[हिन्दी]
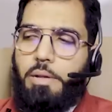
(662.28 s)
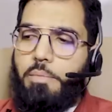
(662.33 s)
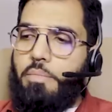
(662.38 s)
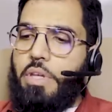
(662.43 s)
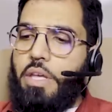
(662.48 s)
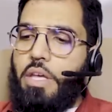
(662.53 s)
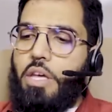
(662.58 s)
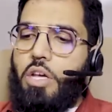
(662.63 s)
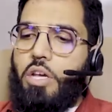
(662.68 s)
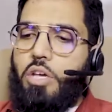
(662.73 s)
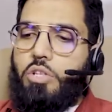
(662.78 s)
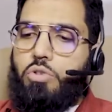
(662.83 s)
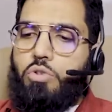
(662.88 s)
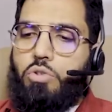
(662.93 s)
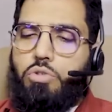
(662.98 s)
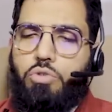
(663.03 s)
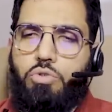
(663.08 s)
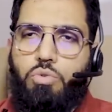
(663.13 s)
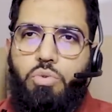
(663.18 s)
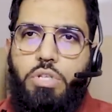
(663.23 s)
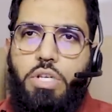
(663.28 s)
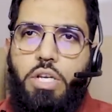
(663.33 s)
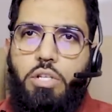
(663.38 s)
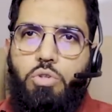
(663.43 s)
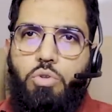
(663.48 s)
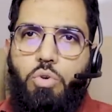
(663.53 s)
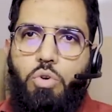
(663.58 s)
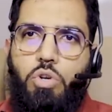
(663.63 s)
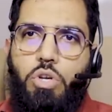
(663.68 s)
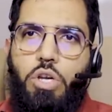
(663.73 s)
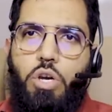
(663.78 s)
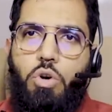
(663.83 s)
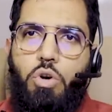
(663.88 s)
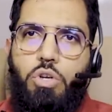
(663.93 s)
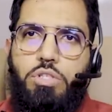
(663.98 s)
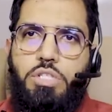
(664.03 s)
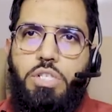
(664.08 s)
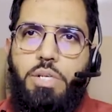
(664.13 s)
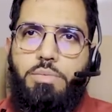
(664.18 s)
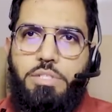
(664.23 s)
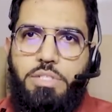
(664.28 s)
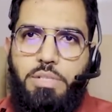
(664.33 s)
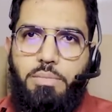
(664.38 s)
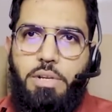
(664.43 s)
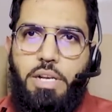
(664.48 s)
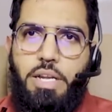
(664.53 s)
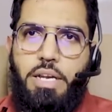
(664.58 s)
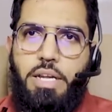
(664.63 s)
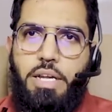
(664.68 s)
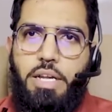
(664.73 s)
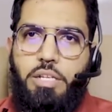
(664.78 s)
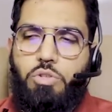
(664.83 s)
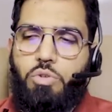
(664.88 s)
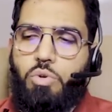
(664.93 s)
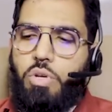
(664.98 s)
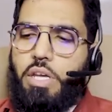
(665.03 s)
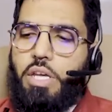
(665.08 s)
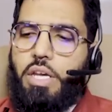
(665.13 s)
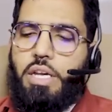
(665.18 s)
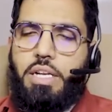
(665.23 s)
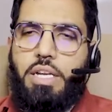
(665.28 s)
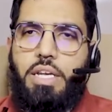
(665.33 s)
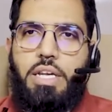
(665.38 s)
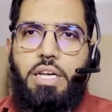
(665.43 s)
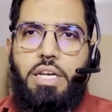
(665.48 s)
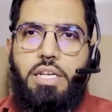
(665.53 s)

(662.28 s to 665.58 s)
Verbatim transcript: हैं तो चूंकि दोनों के कॉन्सेप्ट सिमिलर हैं तो एक ना